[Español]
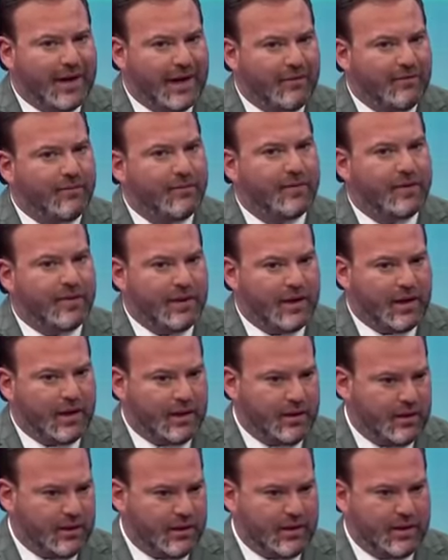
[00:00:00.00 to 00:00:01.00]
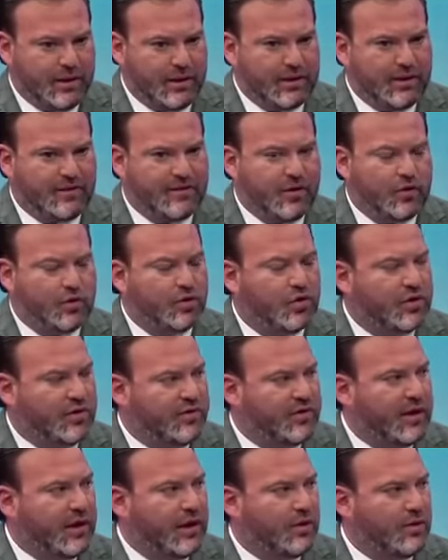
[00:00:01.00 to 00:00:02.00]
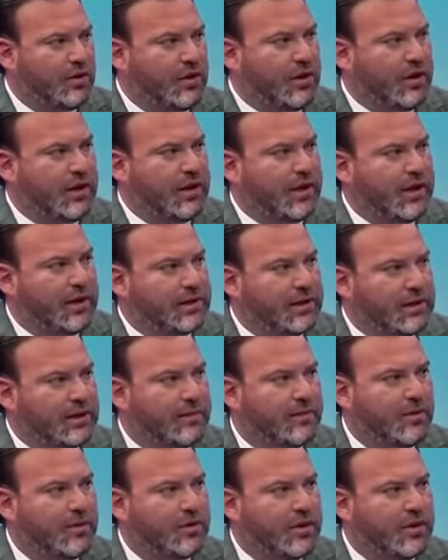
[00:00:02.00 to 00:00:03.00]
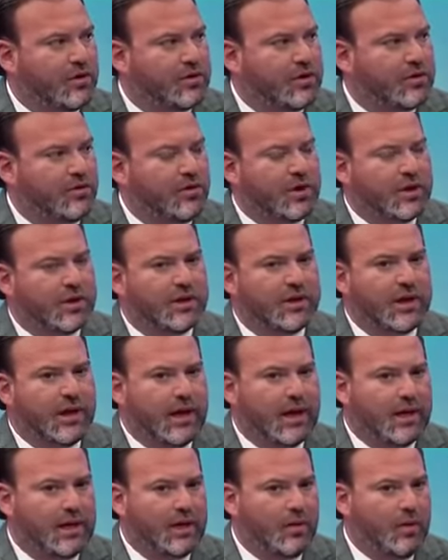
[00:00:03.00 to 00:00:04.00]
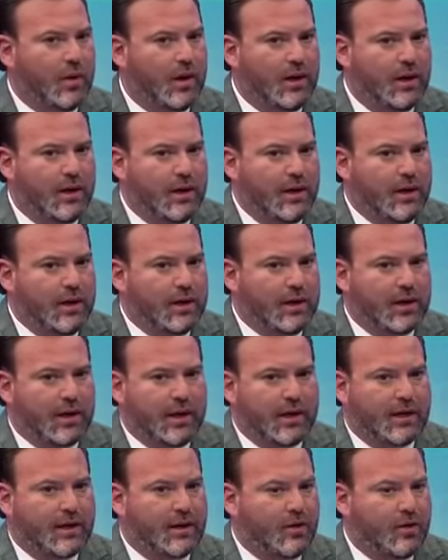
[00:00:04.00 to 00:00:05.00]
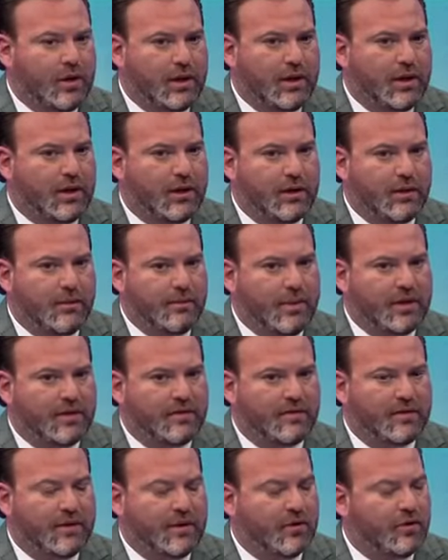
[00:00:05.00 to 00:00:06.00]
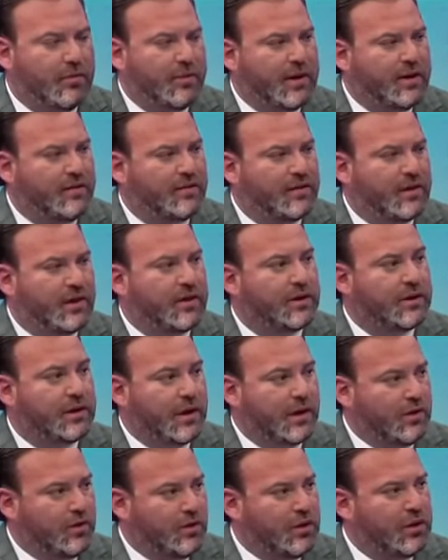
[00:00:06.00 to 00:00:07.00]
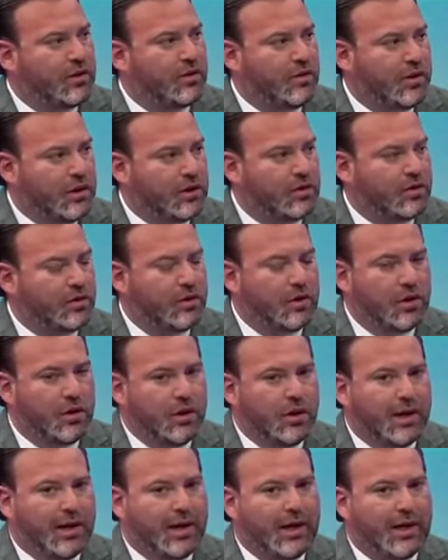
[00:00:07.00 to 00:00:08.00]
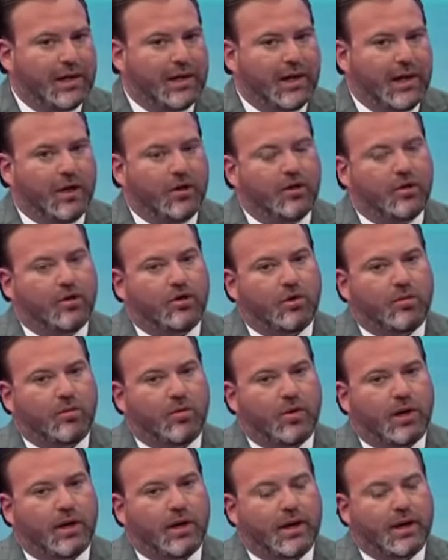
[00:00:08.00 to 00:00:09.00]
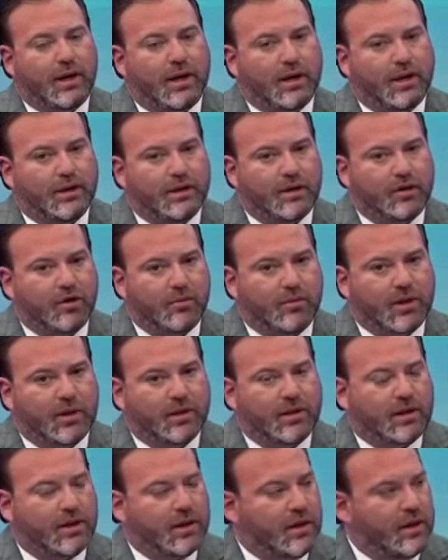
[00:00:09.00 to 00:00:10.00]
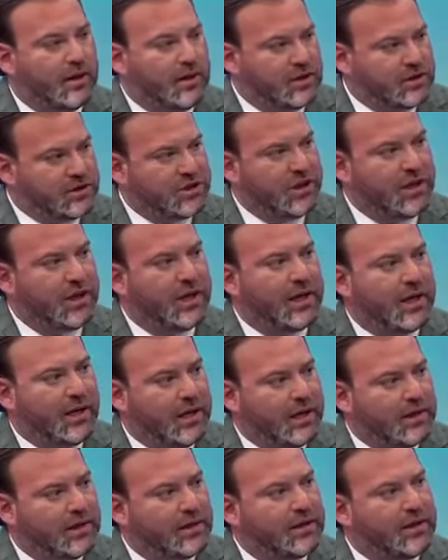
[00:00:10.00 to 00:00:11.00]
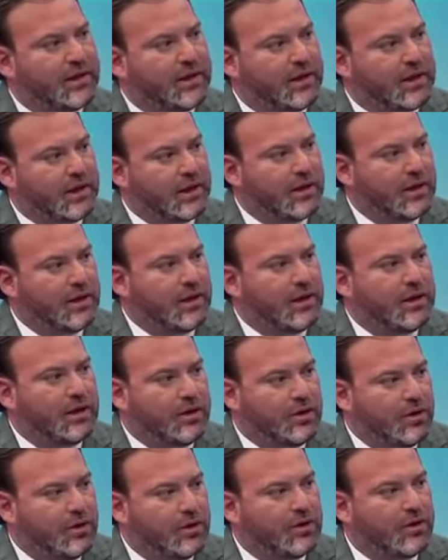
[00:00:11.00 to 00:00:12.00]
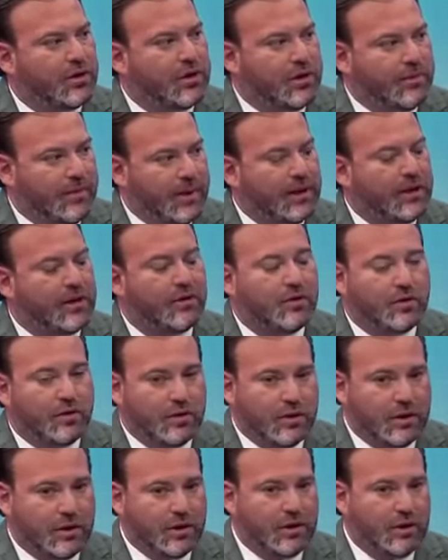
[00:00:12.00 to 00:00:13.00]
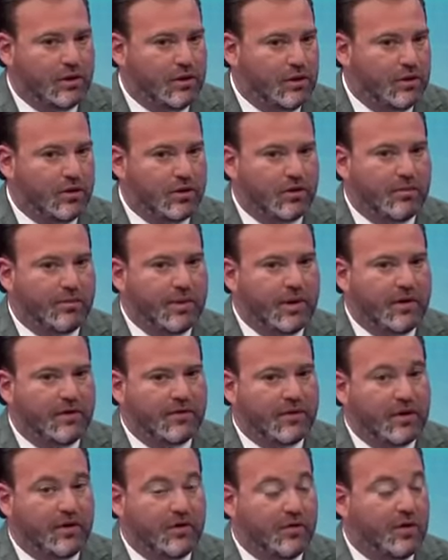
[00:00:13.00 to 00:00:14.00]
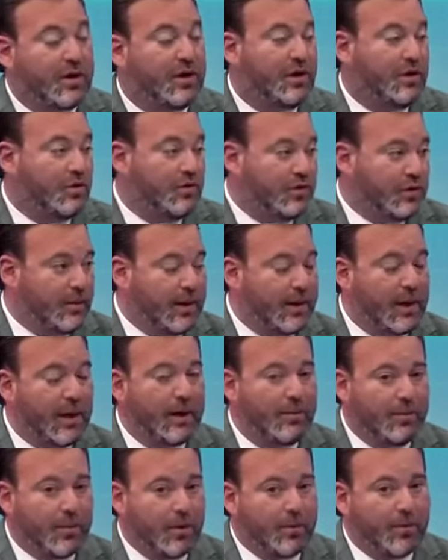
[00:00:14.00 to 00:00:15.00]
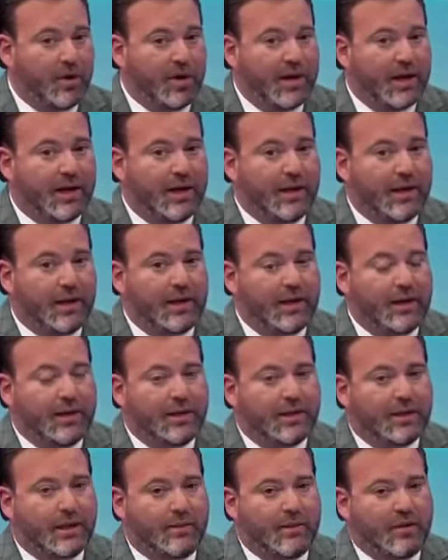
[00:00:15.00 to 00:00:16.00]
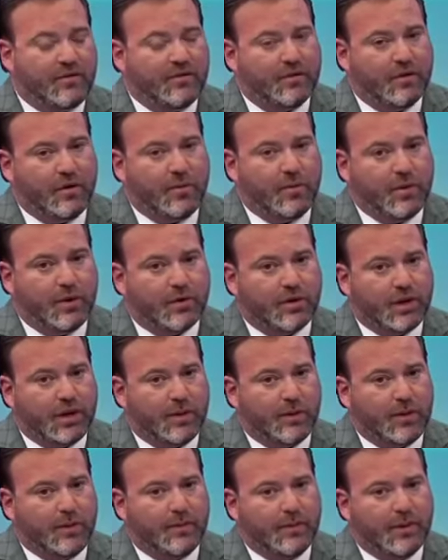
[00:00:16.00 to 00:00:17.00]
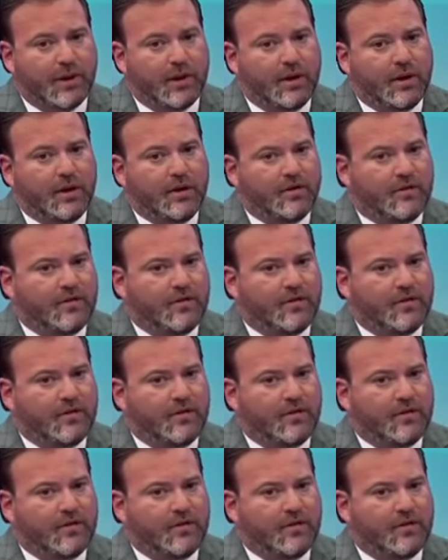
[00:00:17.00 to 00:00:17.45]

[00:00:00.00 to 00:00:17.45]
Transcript: ha ya eh, desautorizado este tipo de constituyente, al igual que alrededor de 25 países, entre ellos incluyendo aliados como era anteriormente Chile, Argentina México, y, México y, otros países, inclusive el propio Canadá también se ha opuesto a la misma.